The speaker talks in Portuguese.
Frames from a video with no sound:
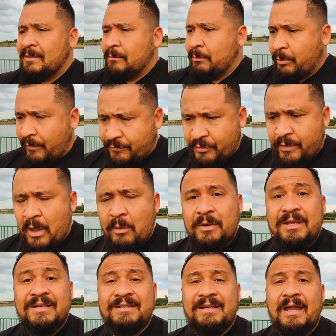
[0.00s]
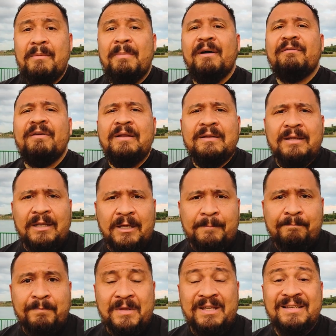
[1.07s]
Um profissional que saiba vender,
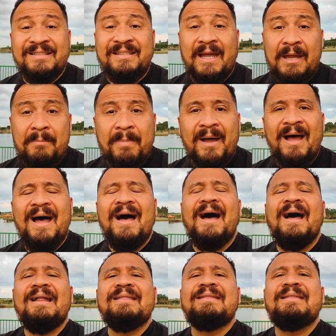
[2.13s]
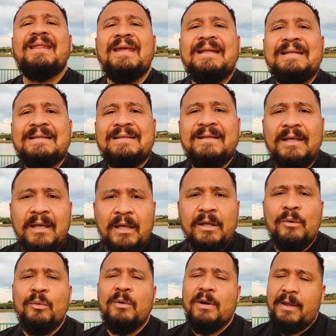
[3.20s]
que saiba
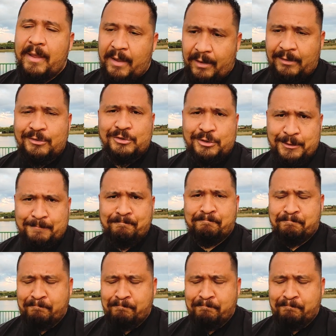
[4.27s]
atender o cliente.